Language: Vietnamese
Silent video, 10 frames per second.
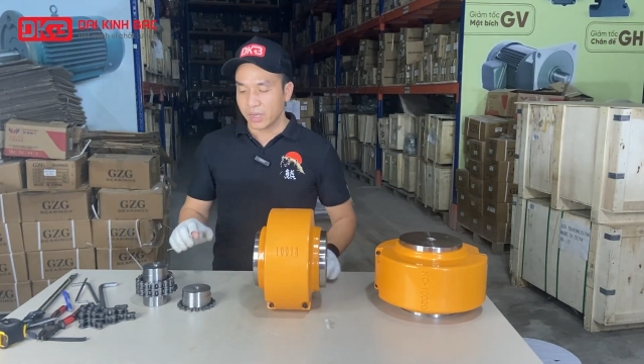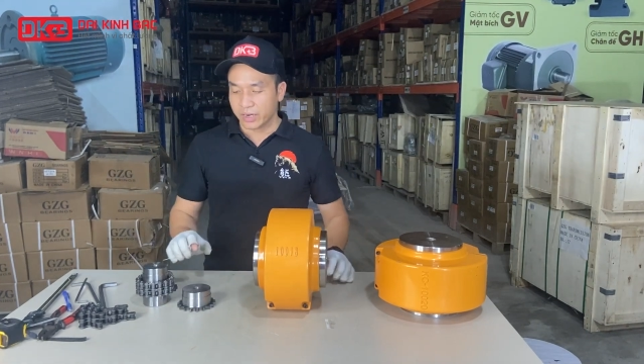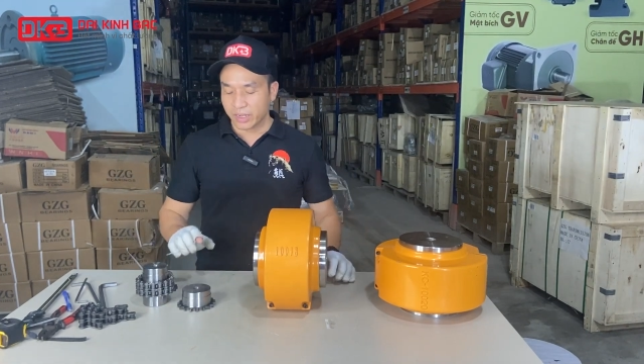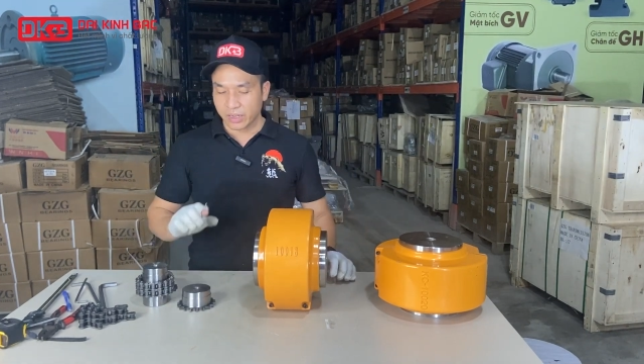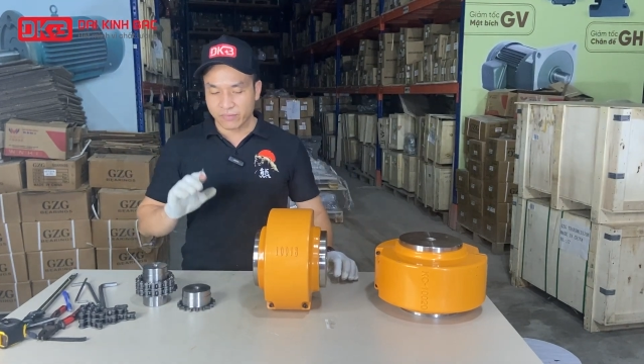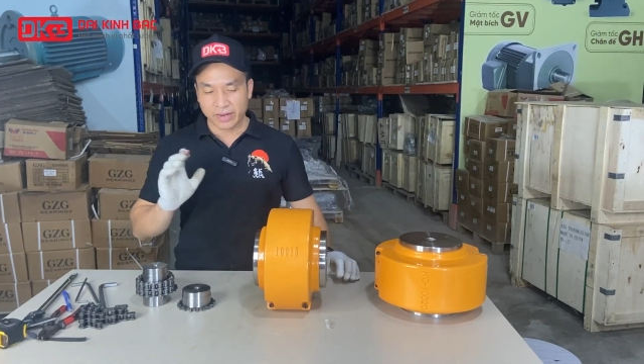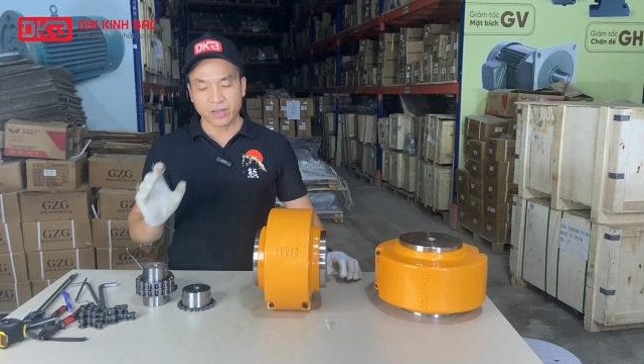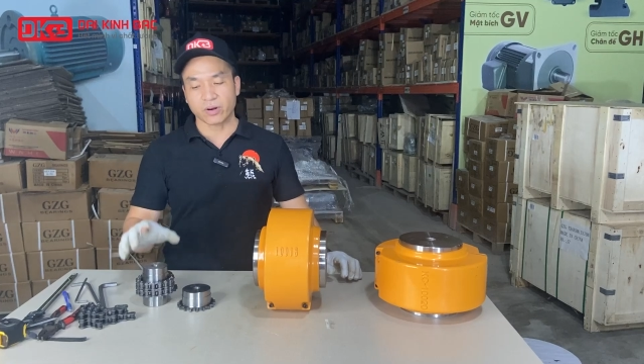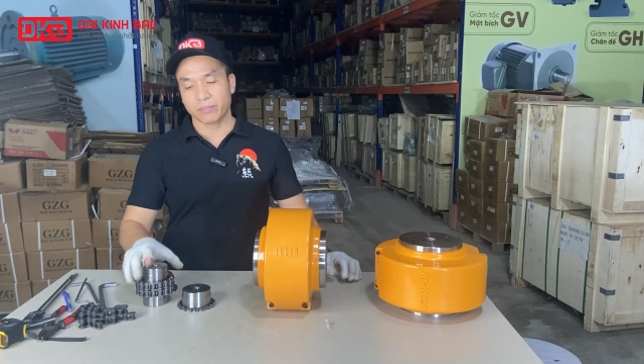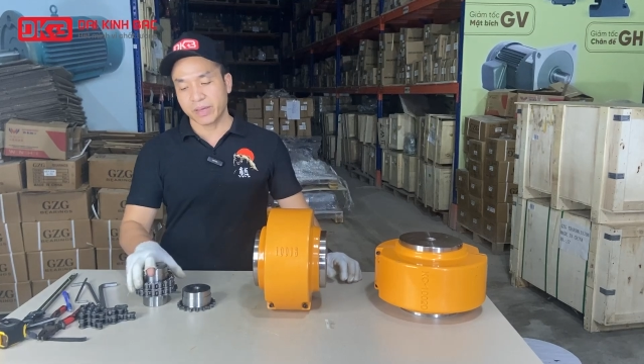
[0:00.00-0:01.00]
uh, Và
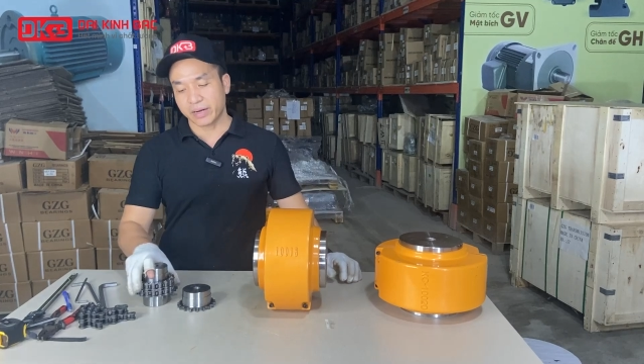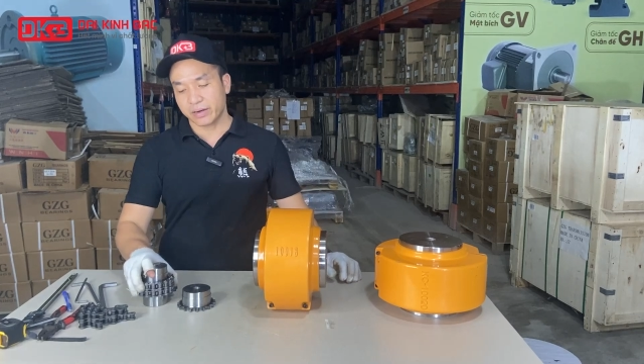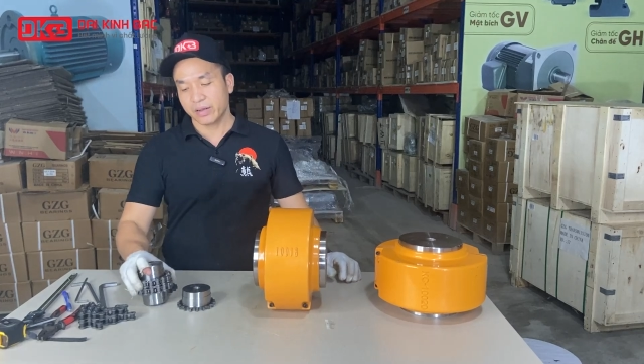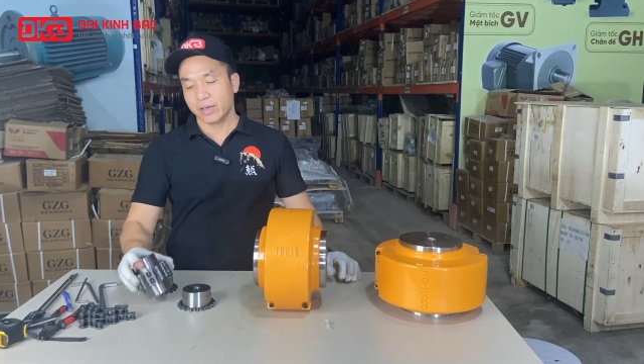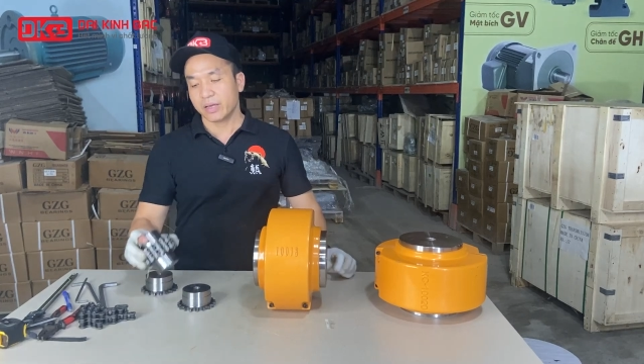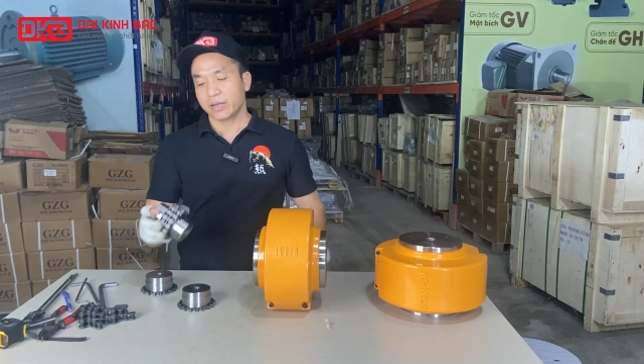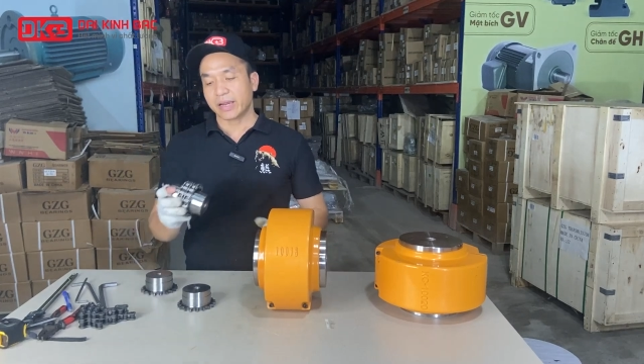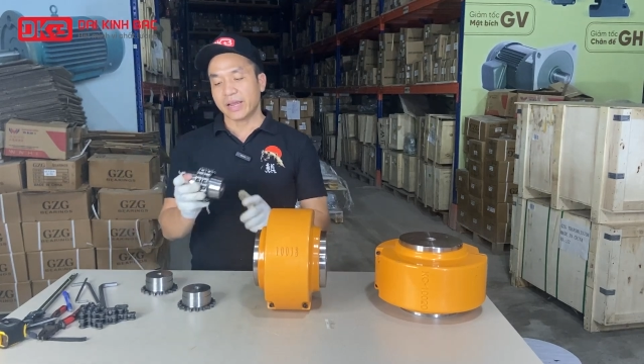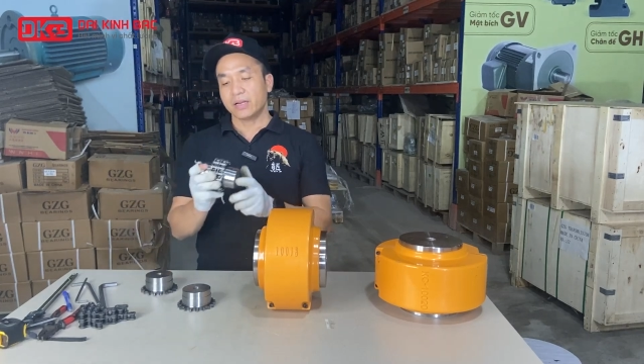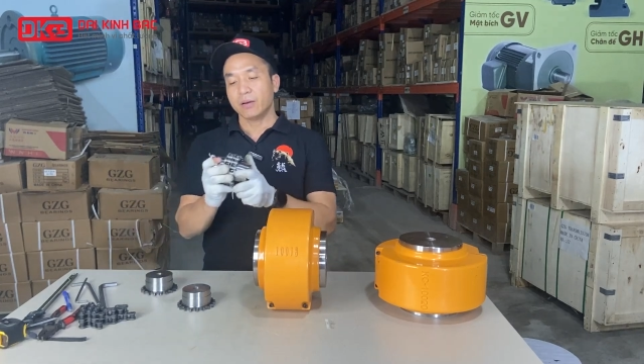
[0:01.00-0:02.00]
điều đặc biệt,
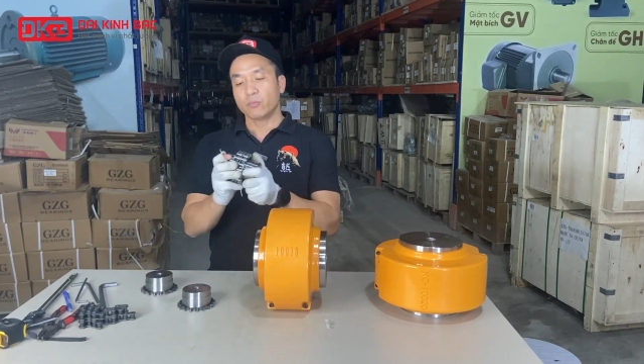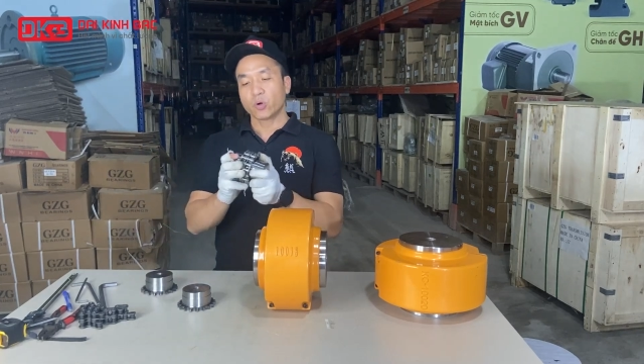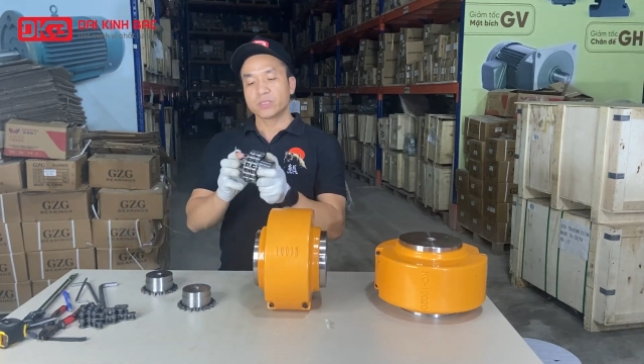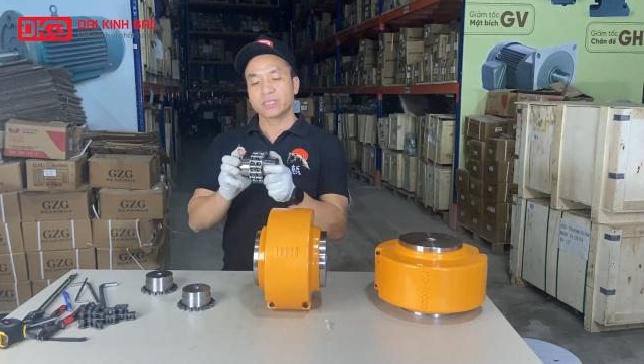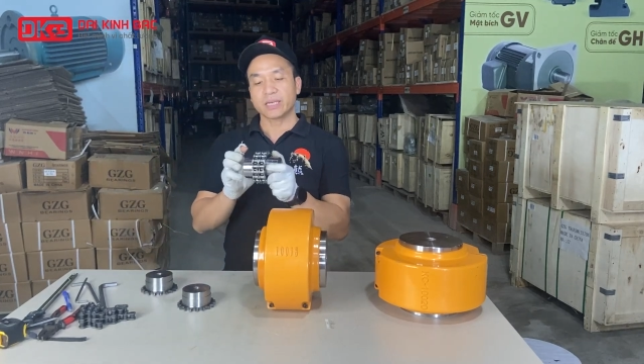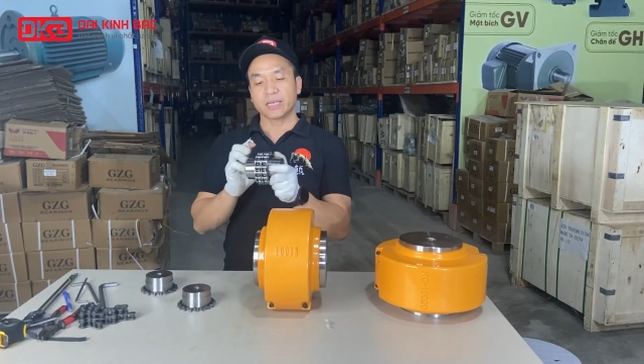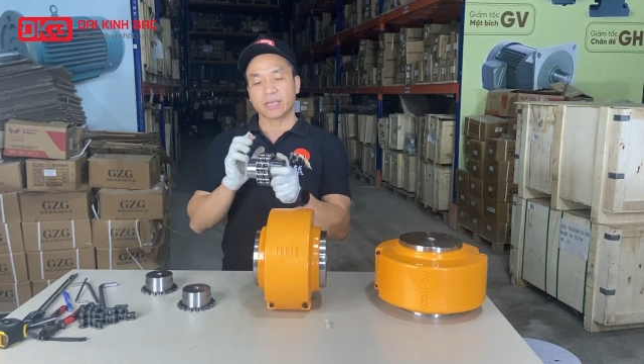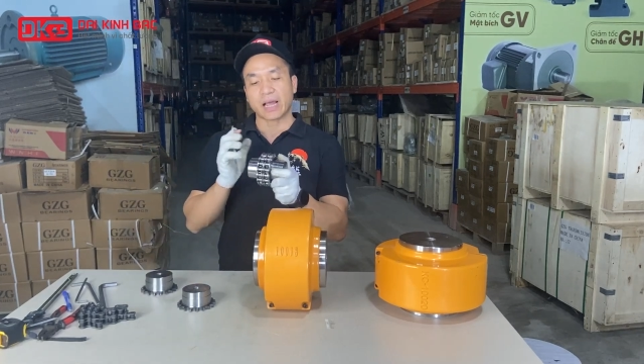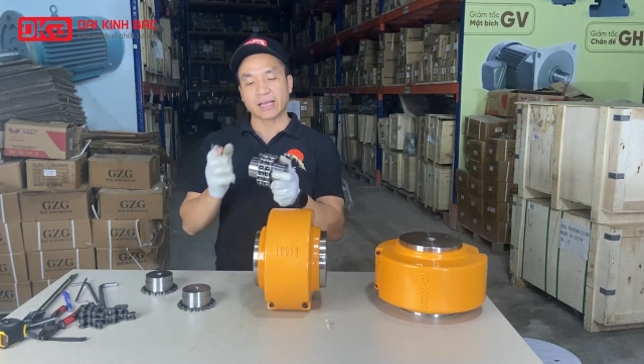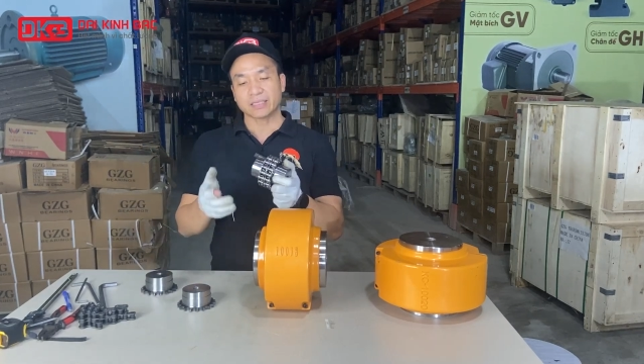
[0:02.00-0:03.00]
cái khớp nối xích
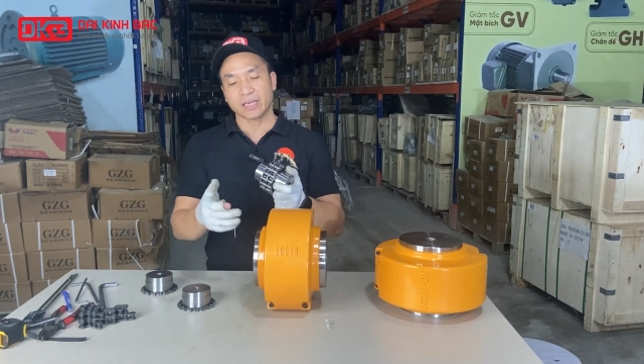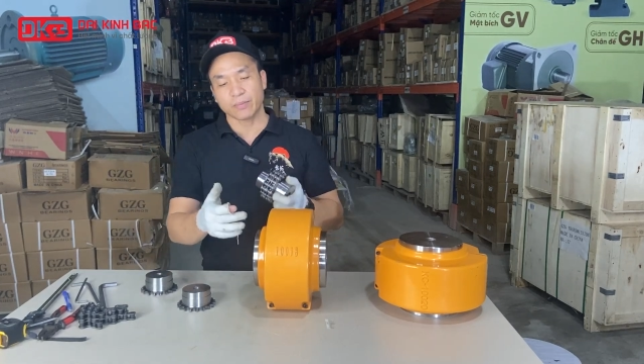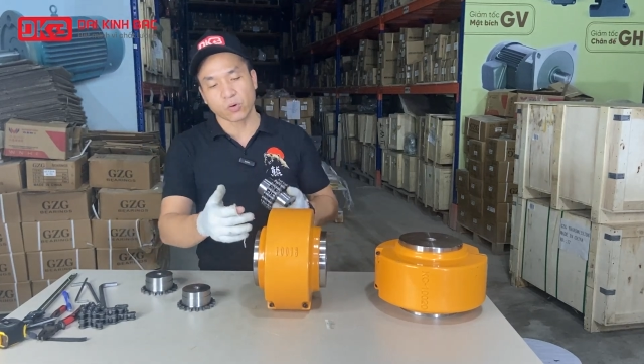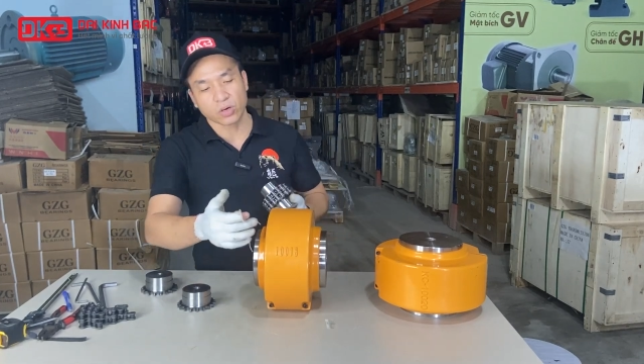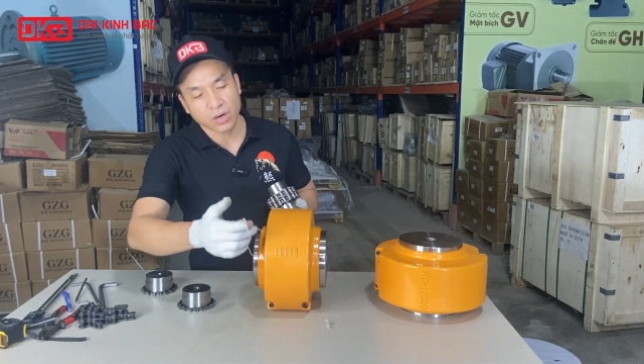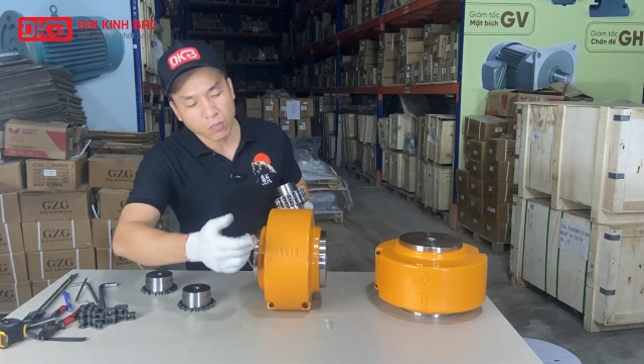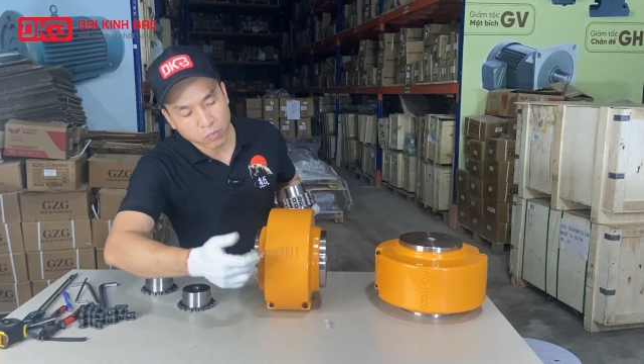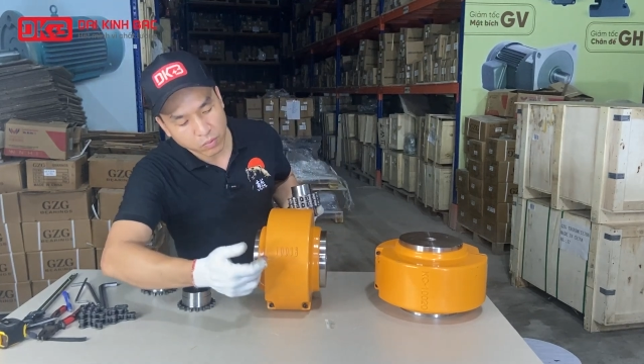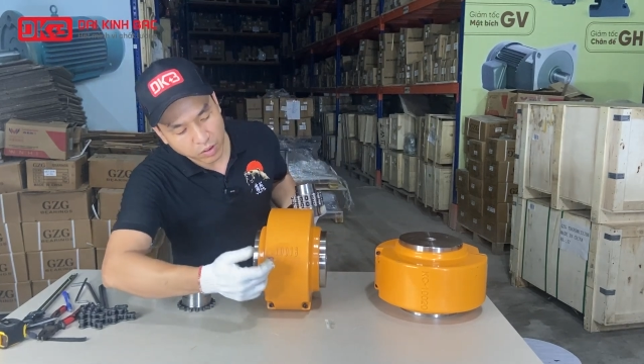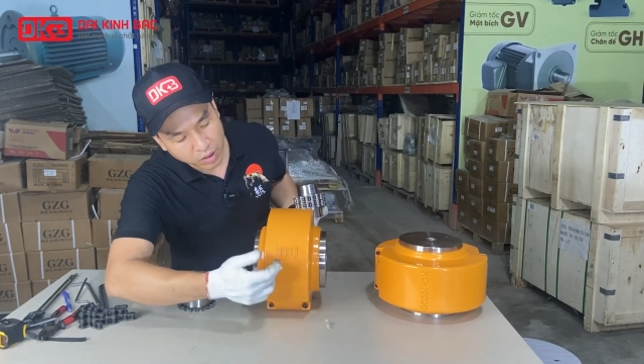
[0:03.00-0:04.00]
K C một không